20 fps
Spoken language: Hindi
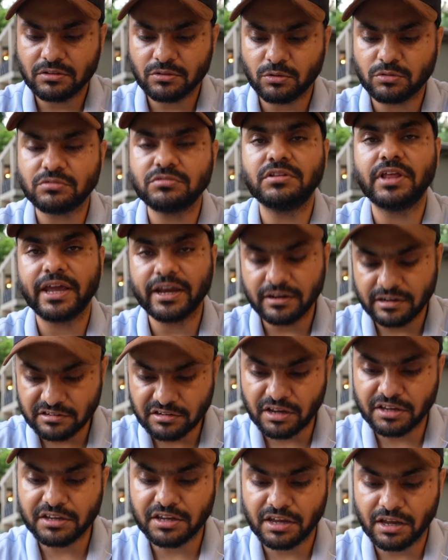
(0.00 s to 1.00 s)
तो देखनी
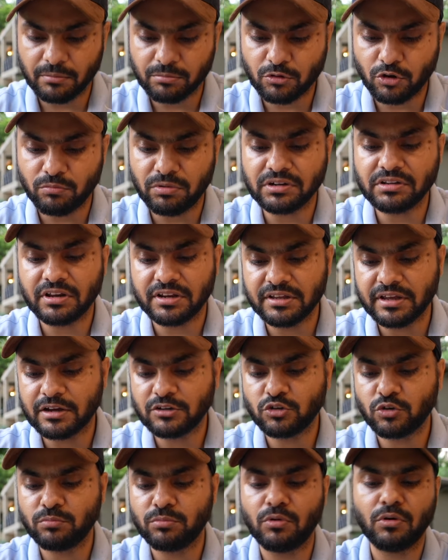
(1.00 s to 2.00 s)
चाहिए आपको बट थ्री
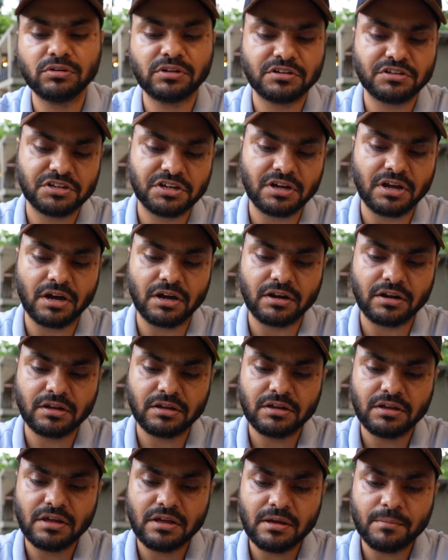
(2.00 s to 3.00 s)
एक्सो बहुत अच्छी कार है
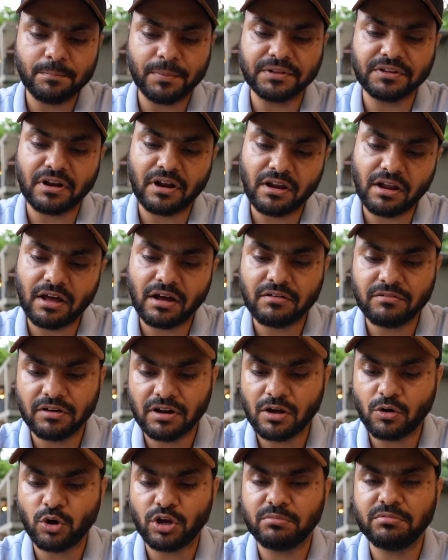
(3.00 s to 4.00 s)
पंद्रह लाख
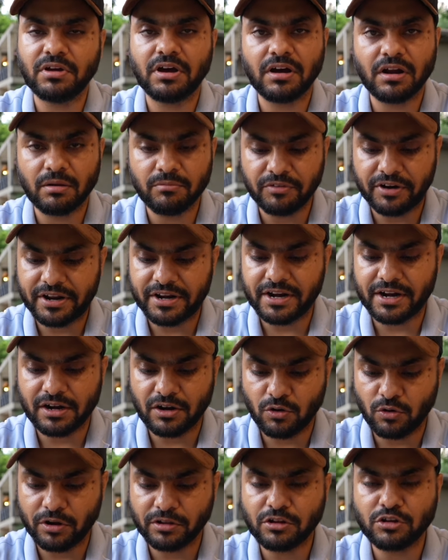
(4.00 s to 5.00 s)
वाला कोई भी अगर आप
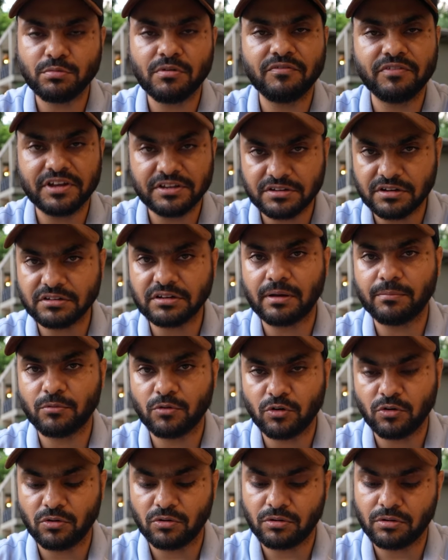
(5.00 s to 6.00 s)
वेरिएंट लोगे तो उसमें फ़ीचर्स
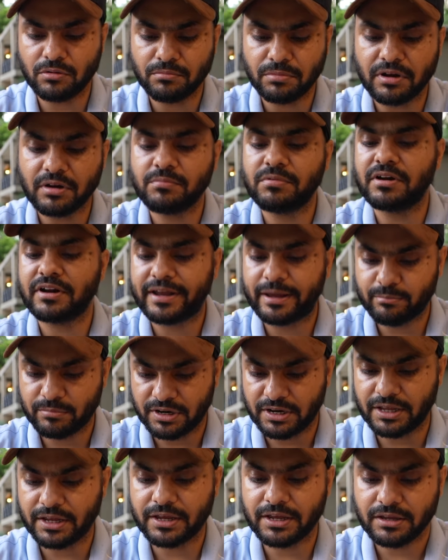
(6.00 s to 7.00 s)
आपको भर भर के
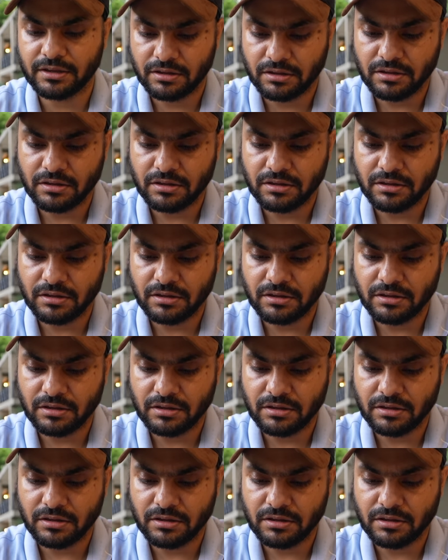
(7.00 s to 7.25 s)
मिलेंगे